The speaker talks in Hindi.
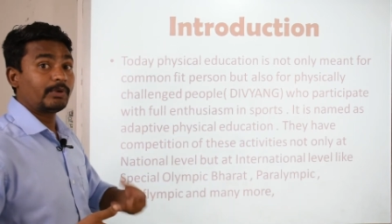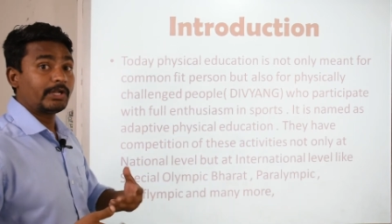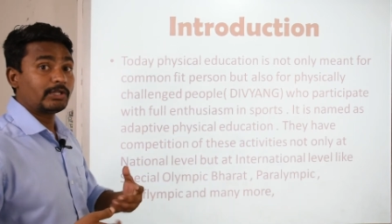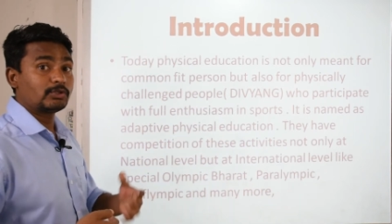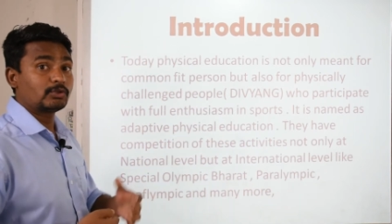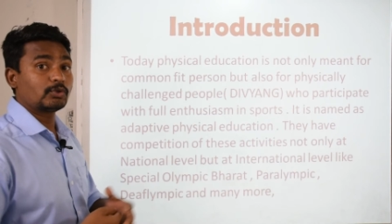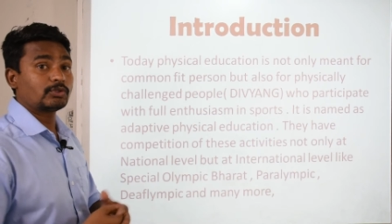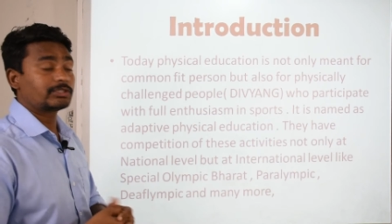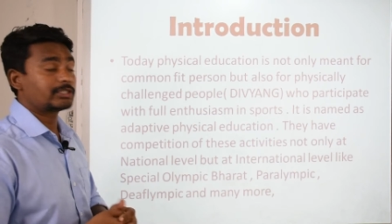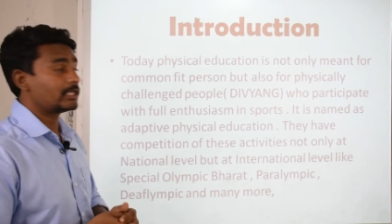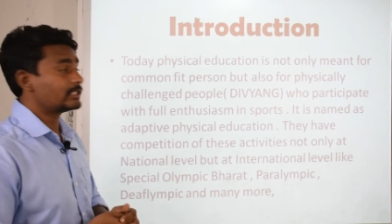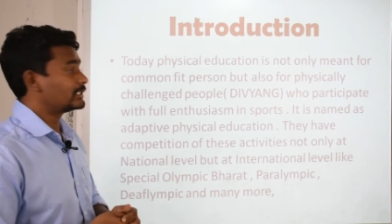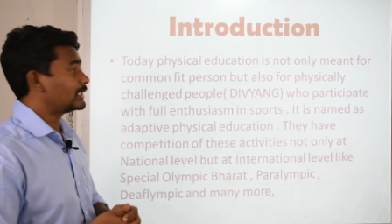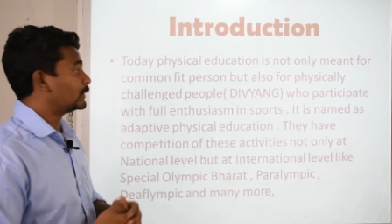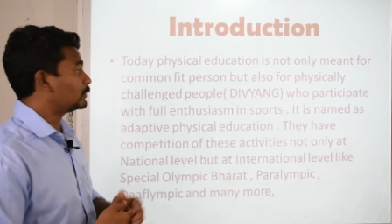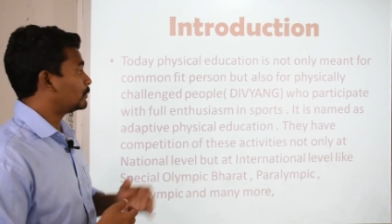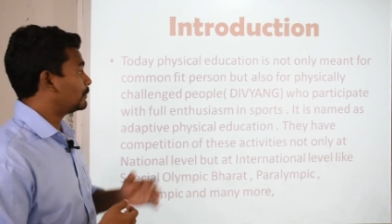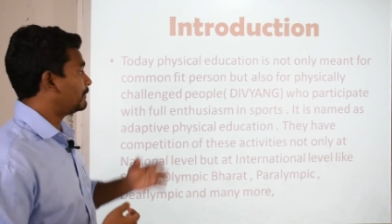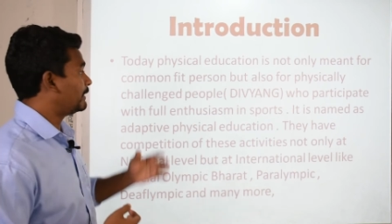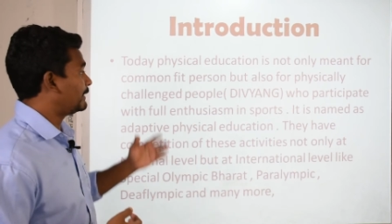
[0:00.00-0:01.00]
पूरे जोश के
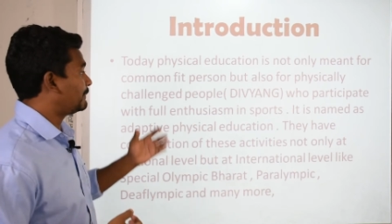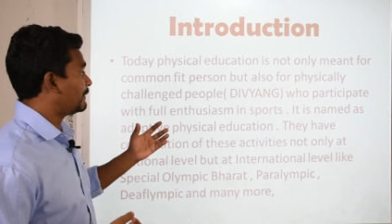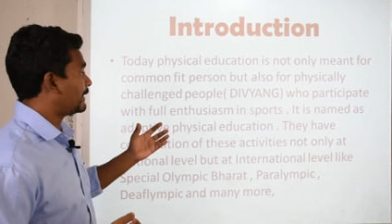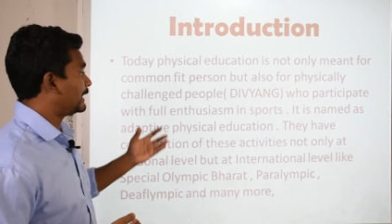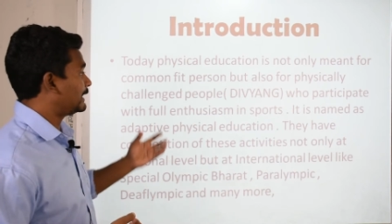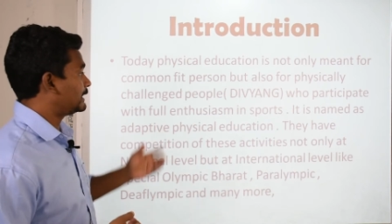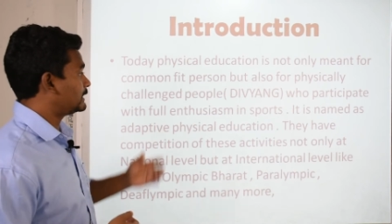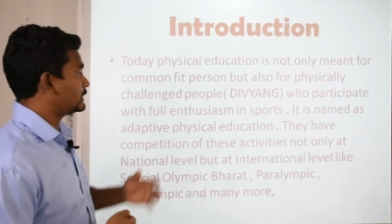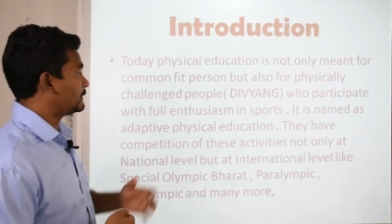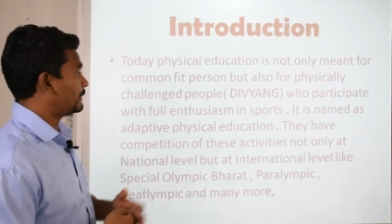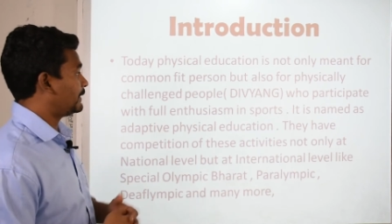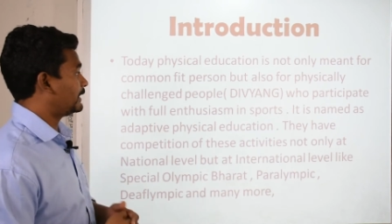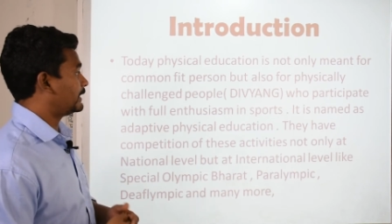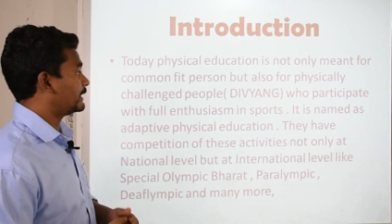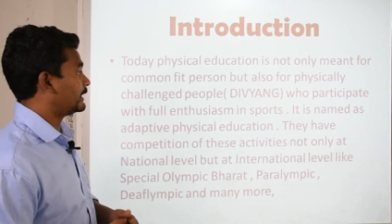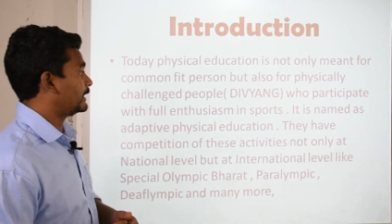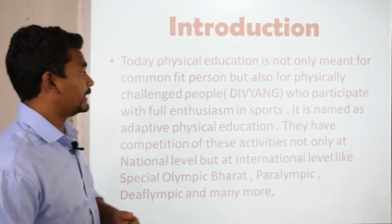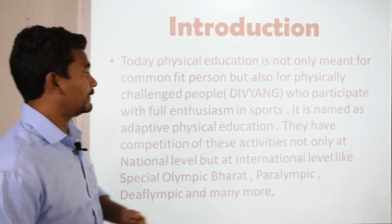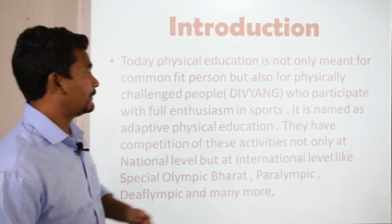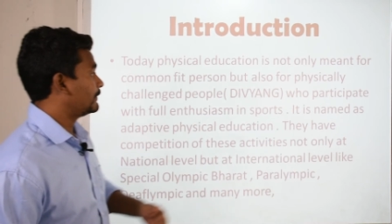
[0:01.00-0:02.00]
साथ उनमें पार्टिसिपेट
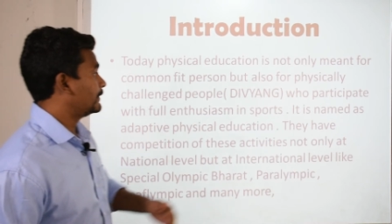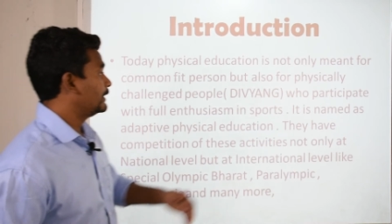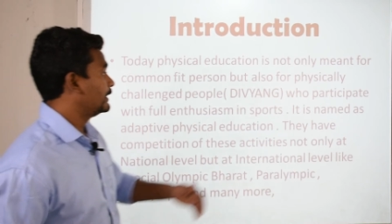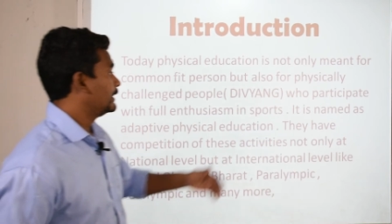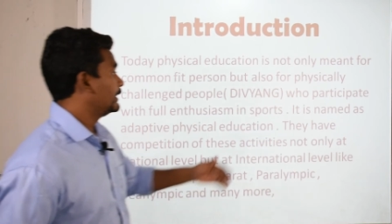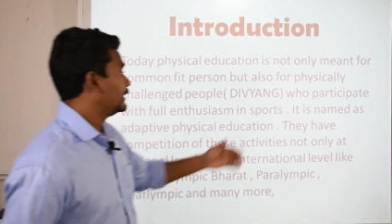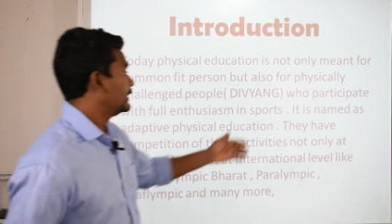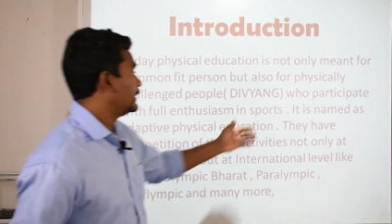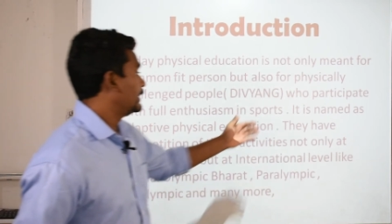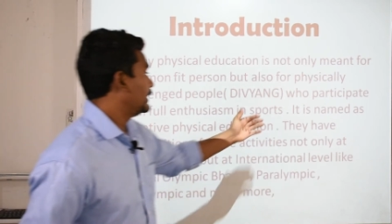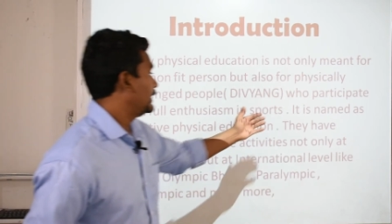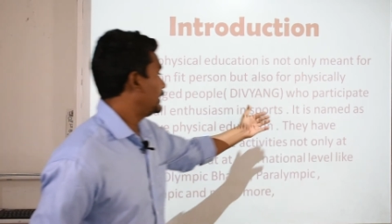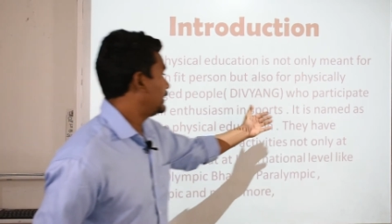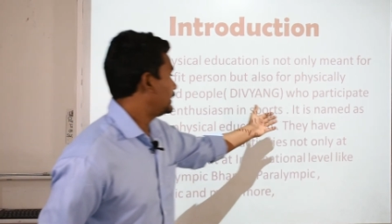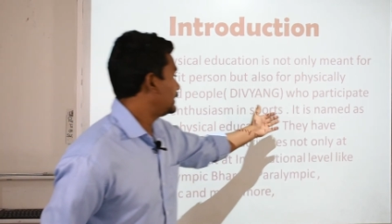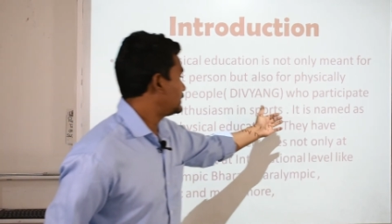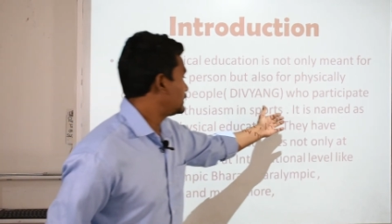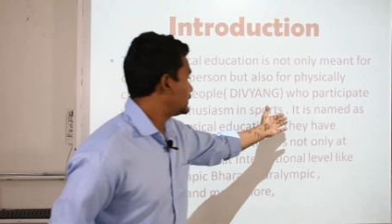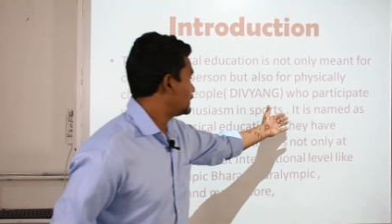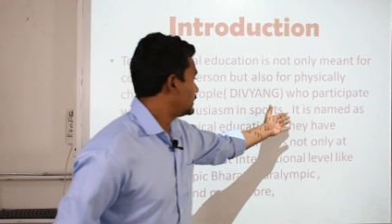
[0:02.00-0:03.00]
करें
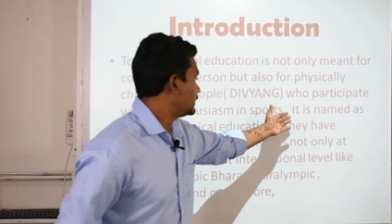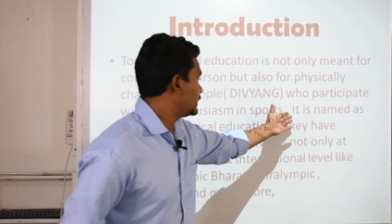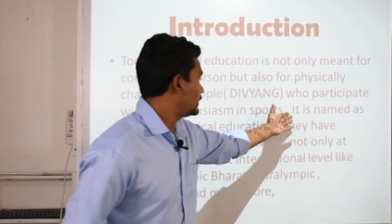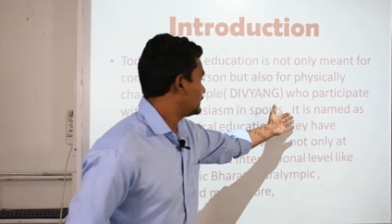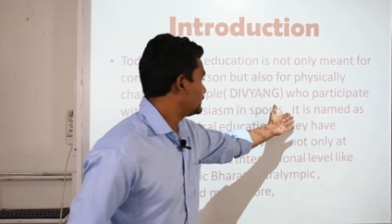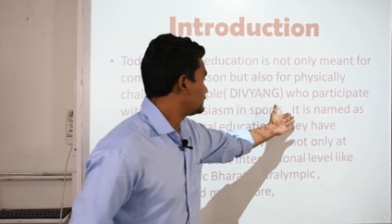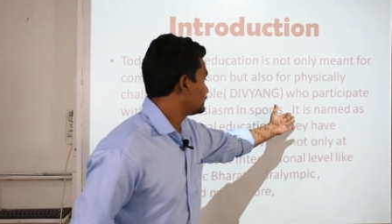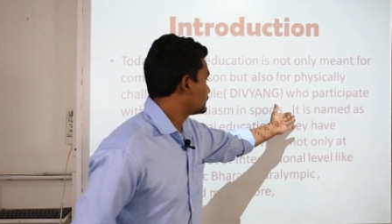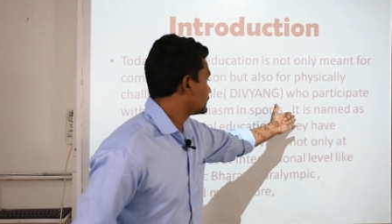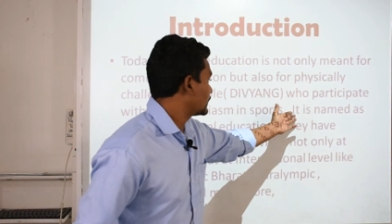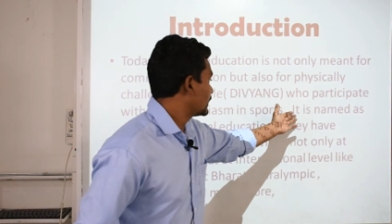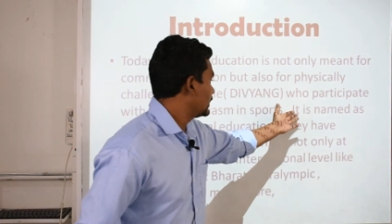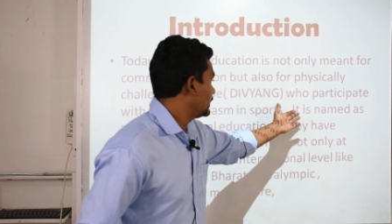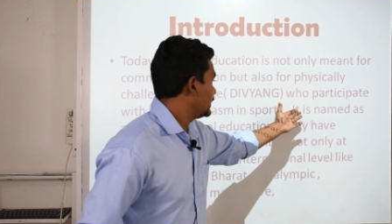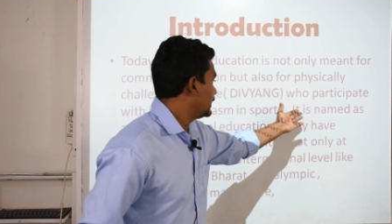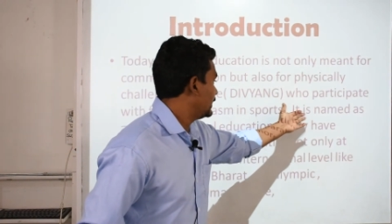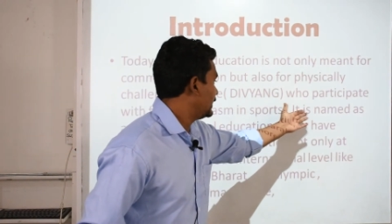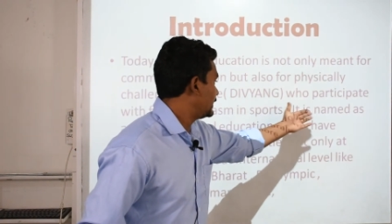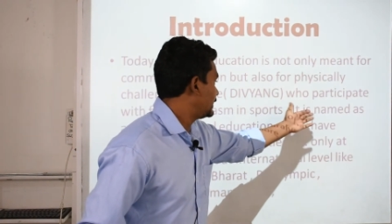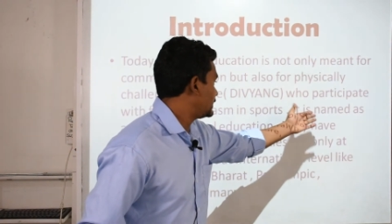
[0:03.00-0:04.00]
इट इज़
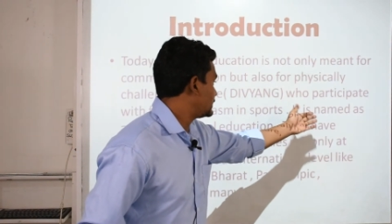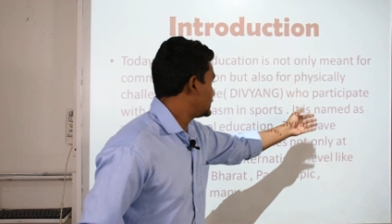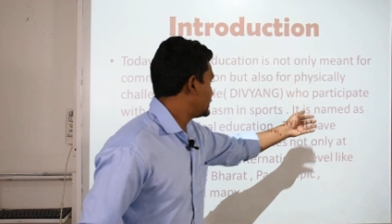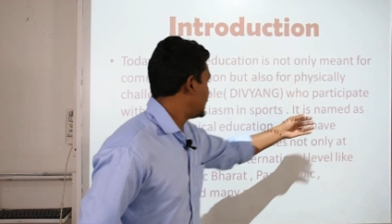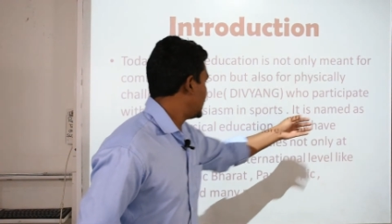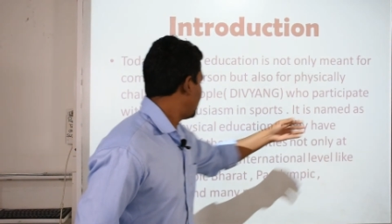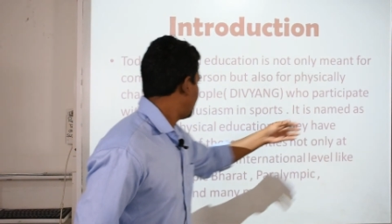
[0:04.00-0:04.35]
इट इज़